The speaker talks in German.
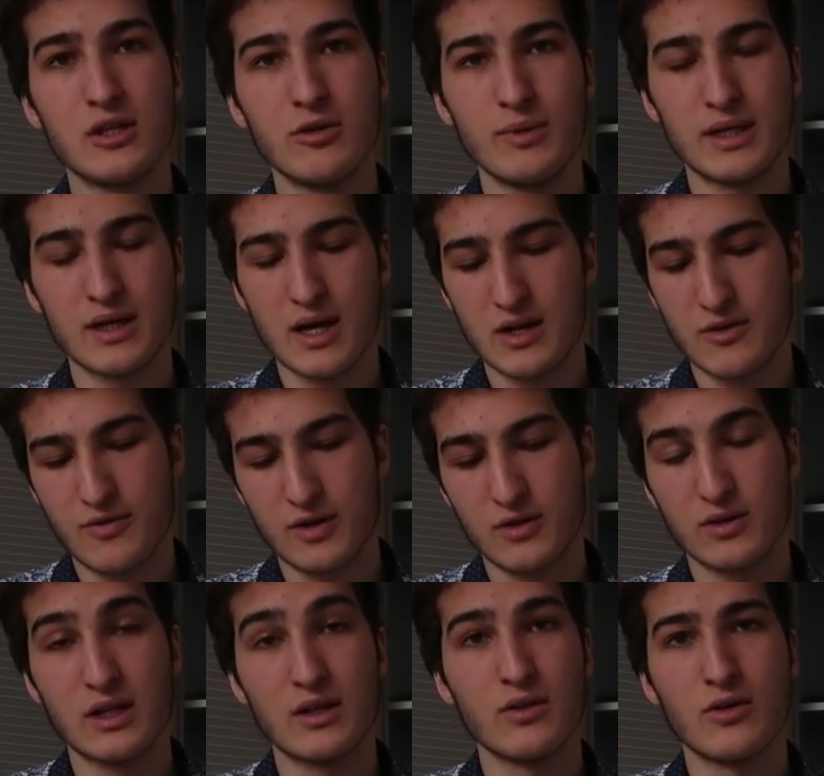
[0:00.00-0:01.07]
Kilometer Radfahren
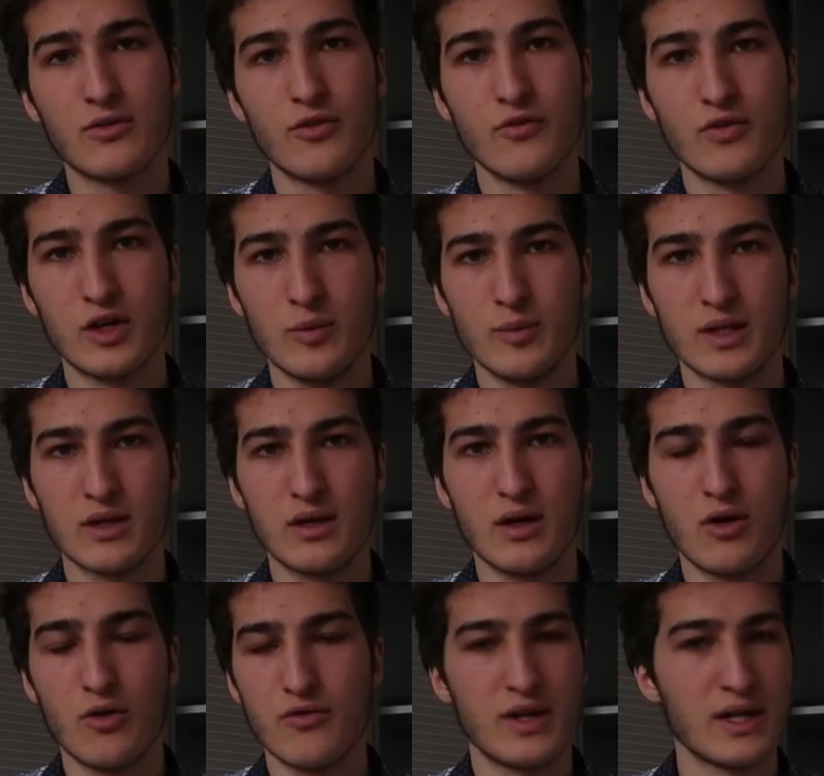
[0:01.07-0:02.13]
und dann noch 5 Kilometer
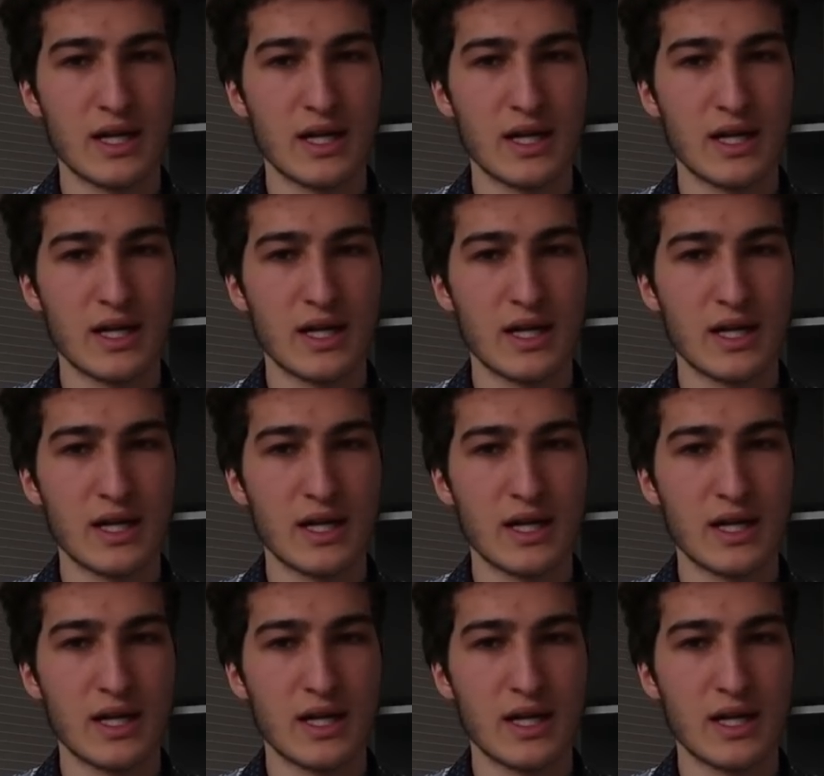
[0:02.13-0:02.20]
Laufen,